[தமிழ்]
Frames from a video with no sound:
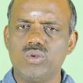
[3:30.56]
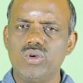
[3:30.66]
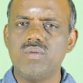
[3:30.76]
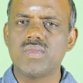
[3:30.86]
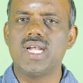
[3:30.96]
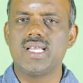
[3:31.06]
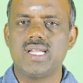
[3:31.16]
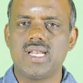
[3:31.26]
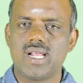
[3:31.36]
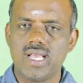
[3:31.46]
தூரம்
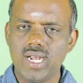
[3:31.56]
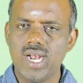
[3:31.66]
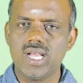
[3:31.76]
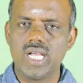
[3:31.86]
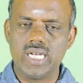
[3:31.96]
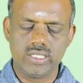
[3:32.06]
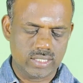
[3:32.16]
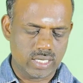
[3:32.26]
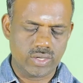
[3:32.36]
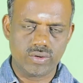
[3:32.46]
கடக்கின்ற கர்நாடக
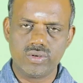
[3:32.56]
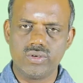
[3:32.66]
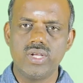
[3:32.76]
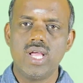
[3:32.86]
அரசுலேயும்